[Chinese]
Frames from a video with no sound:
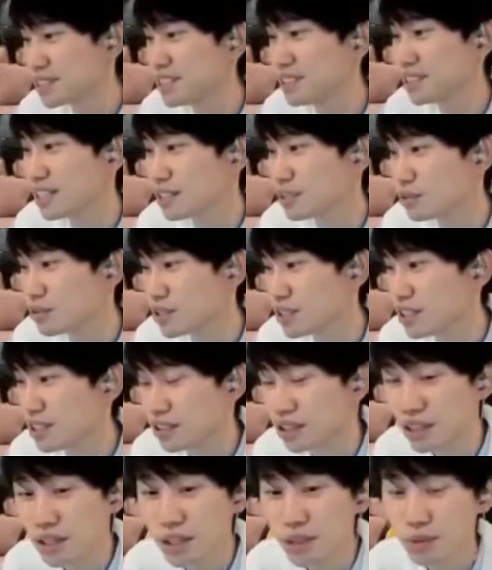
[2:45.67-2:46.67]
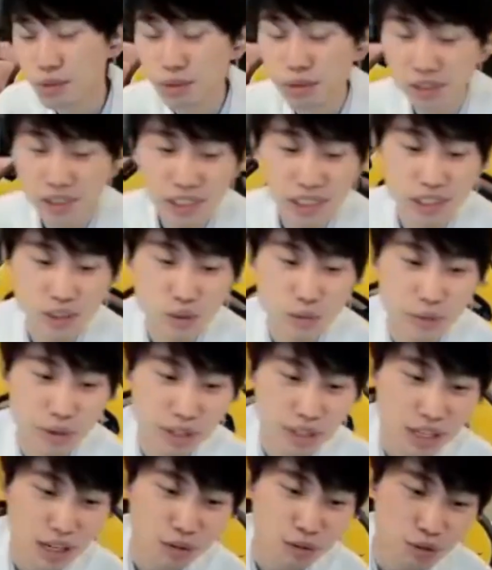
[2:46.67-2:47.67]
大家都知道，我自己都没
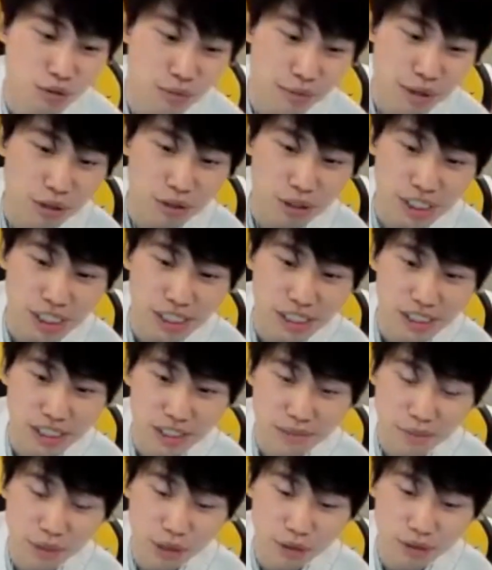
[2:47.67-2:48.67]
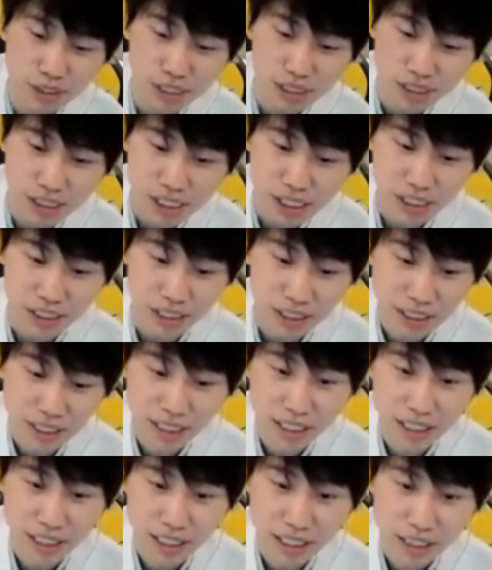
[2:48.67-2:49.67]
让我就没有信心，没有自信。
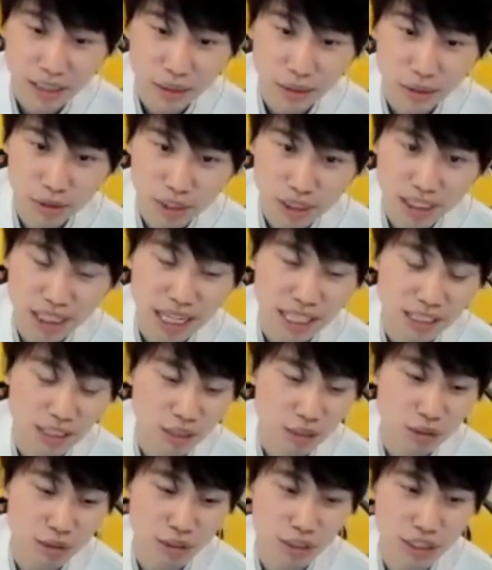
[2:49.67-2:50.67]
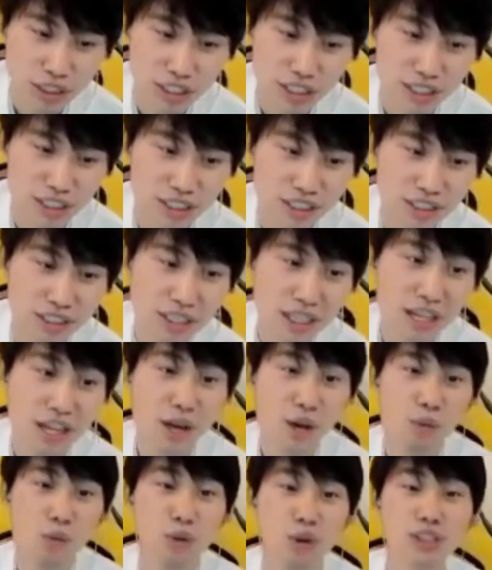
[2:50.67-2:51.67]
我自己打的时候，其实
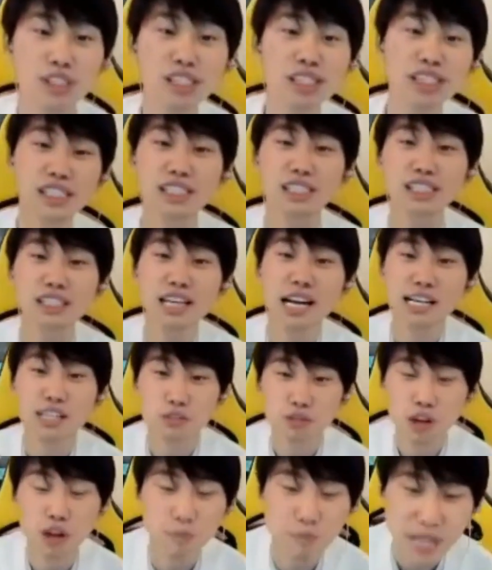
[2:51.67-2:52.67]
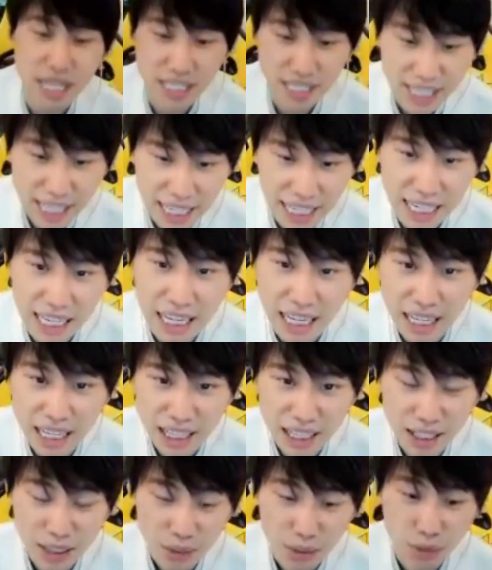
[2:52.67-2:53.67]
我自己能感觉到变菜了，
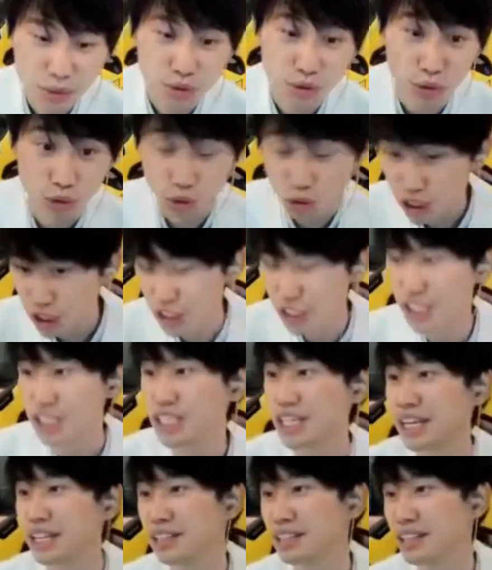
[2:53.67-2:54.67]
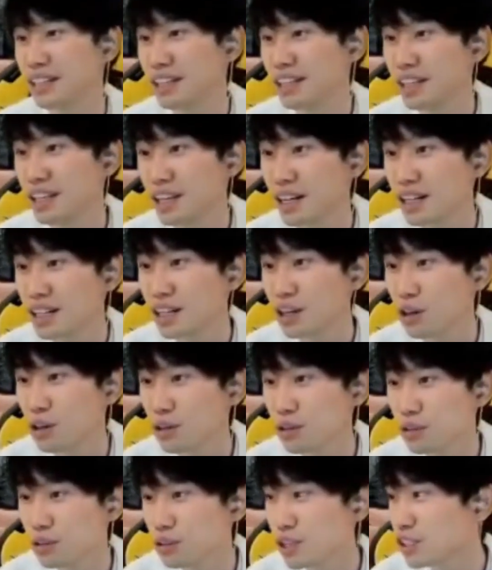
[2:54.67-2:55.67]
就尤其是今年，然
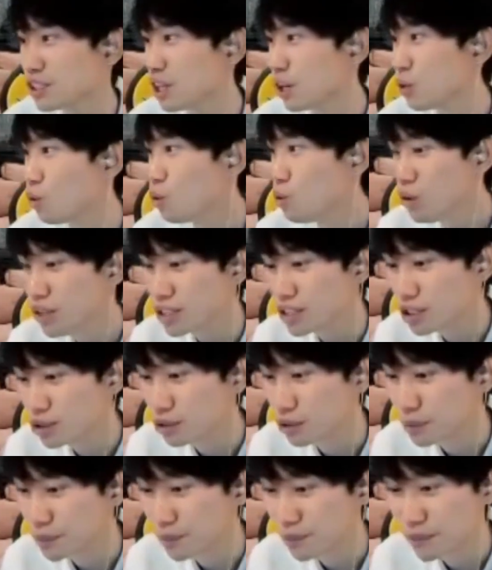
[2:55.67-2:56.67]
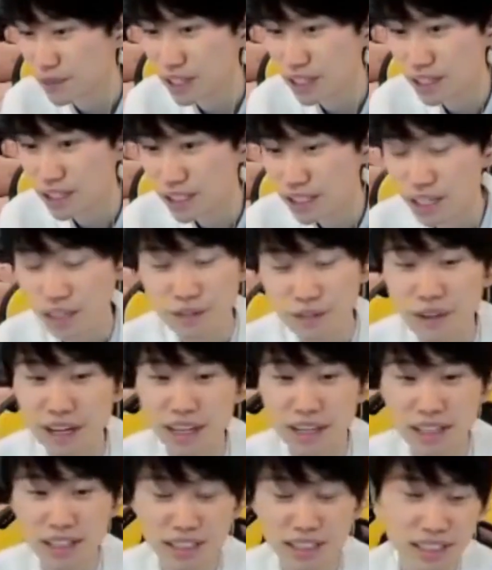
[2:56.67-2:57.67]
后有点想混这种想
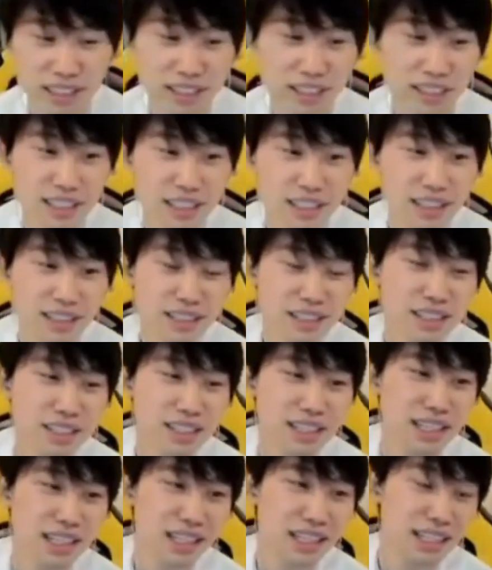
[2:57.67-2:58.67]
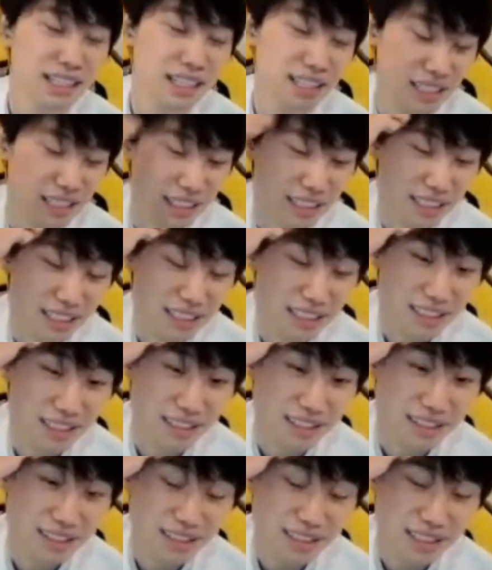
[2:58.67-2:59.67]
法。今年可
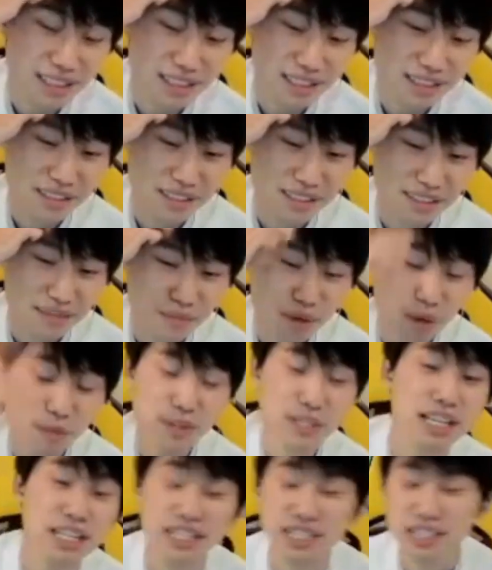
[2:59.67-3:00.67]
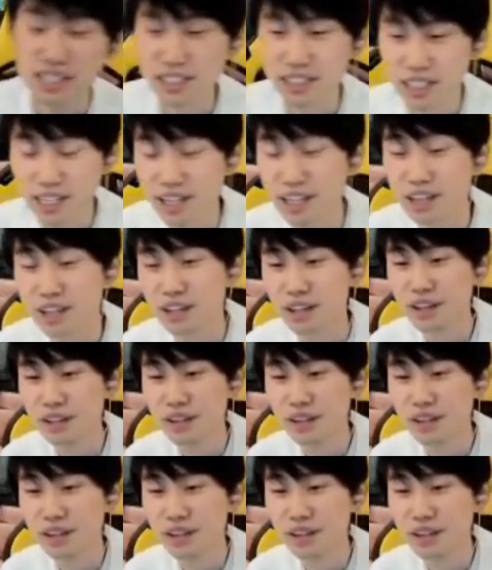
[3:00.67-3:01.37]
能冒泡赛也是也好，